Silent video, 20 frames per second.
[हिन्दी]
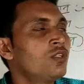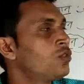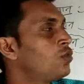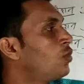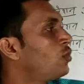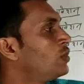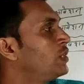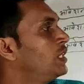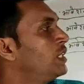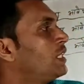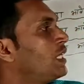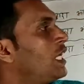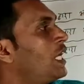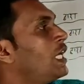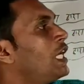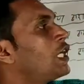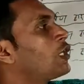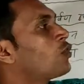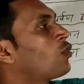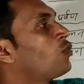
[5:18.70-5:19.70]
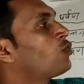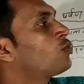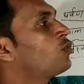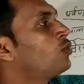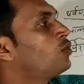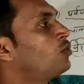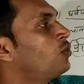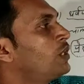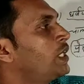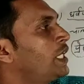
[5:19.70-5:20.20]
तो जितने इलेक्ट्रॉन को
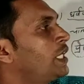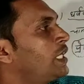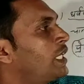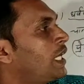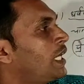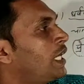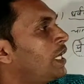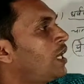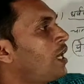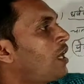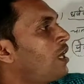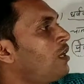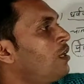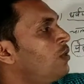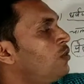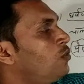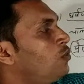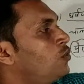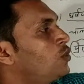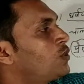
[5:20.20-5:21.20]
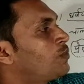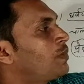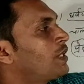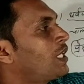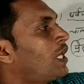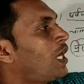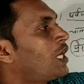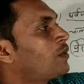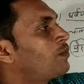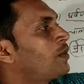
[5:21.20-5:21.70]
डोनेट करेगा उस
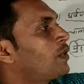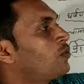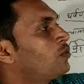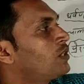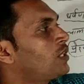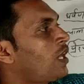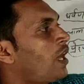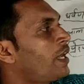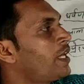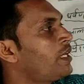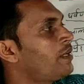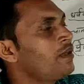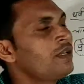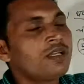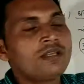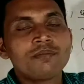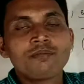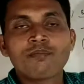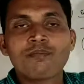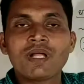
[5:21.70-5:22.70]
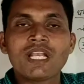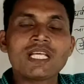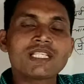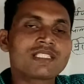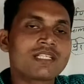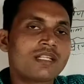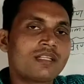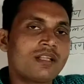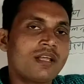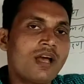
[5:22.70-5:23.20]
पदार्थ पर उतना ही
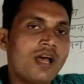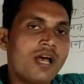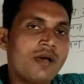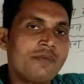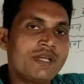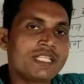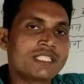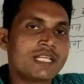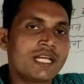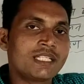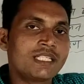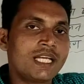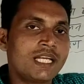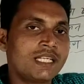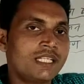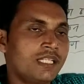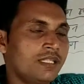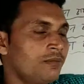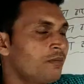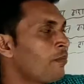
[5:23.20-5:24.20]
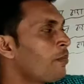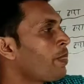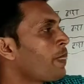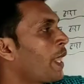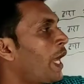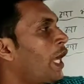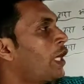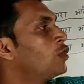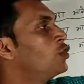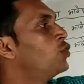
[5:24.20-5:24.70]
प्लस आवेश आ जाएगी
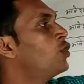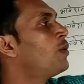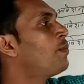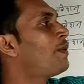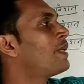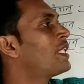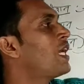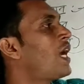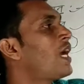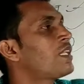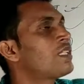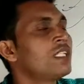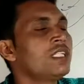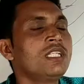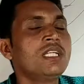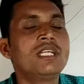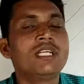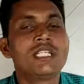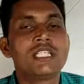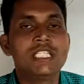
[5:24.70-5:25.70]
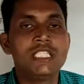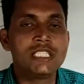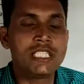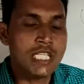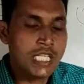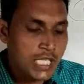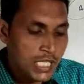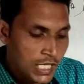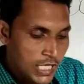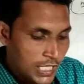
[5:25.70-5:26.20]
और जो पदार्थ किसी
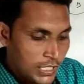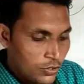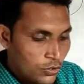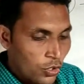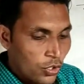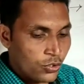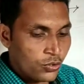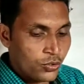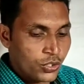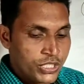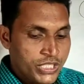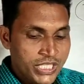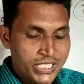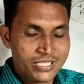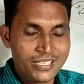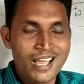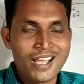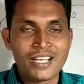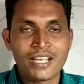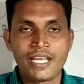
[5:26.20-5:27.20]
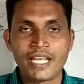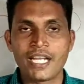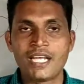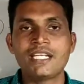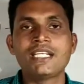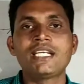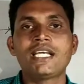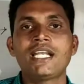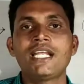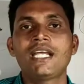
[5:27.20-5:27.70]
इलेक्ट्रॉन को जितना
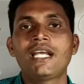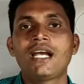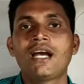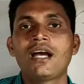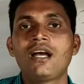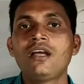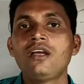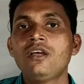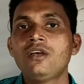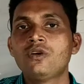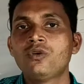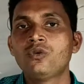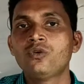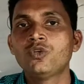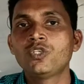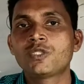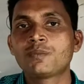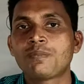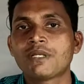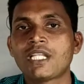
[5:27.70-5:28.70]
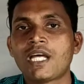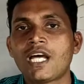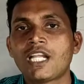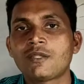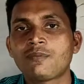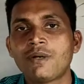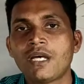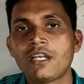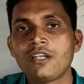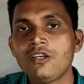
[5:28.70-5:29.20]
ग्रहण करेगा उस पदार्थ
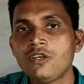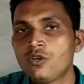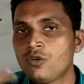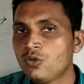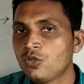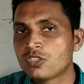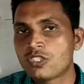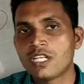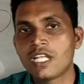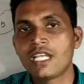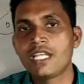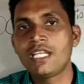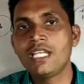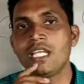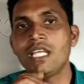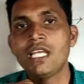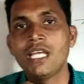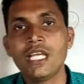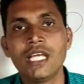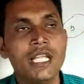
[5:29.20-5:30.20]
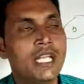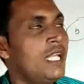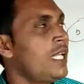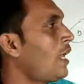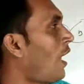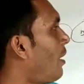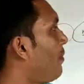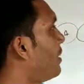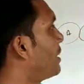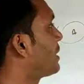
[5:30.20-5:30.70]
पर उतना ही ऋण
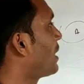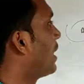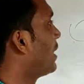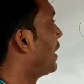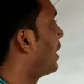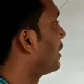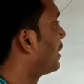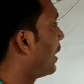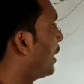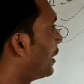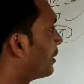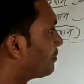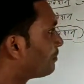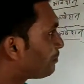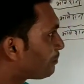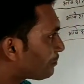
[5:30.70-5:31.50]
आवेश आ जाता है